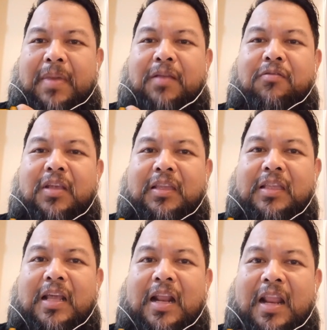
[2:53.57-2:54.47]
Paano
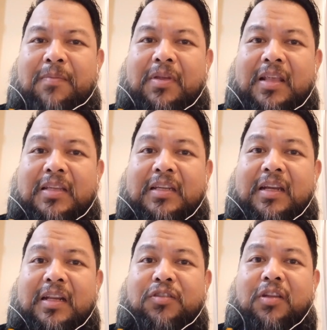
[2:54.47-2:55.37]
natin nalalaman na si
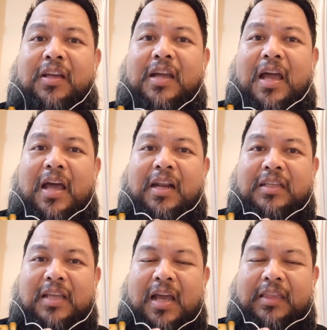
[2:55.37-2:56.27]
Kristo
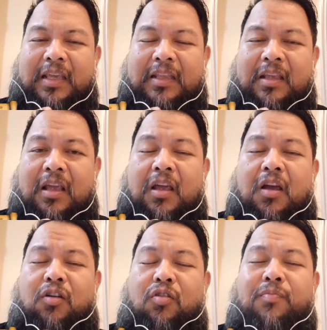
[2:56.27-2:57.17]
naghahari sa atin
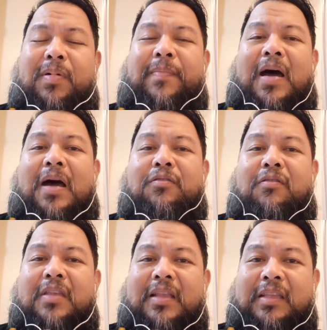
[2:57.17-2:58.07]
kung paano
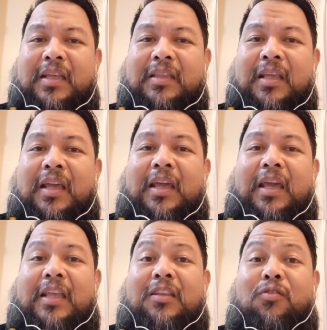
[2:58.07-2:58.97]
natin
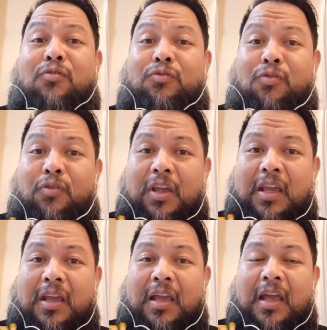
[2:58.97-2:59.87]

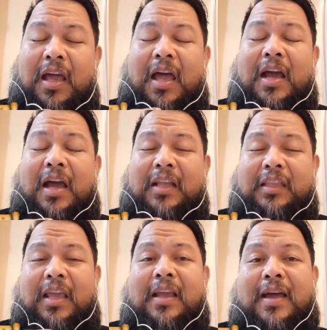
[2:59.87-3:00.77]
itinuturing ang
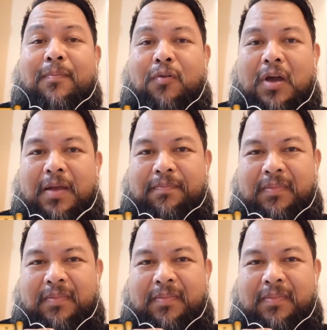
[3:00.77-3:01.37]
ating kapwa?